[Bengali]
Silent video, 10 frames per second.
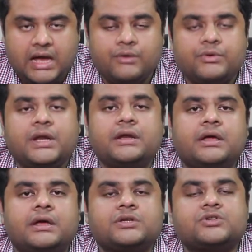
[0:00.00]
আগুনের
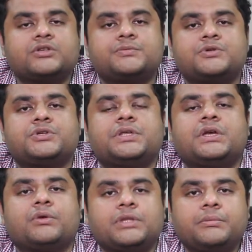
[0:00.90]
সংস্পর্শ থেকে
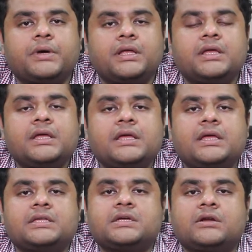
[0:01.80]
হতে পারে
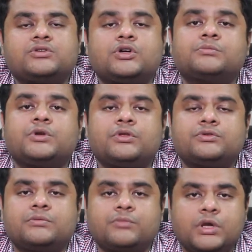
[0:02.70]
এছাড়াও জন্ম
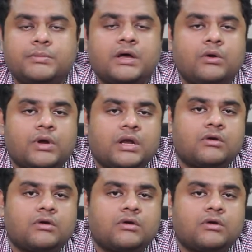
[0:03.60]
নিয়ন্ত্রণ বড়ি বা ওরাল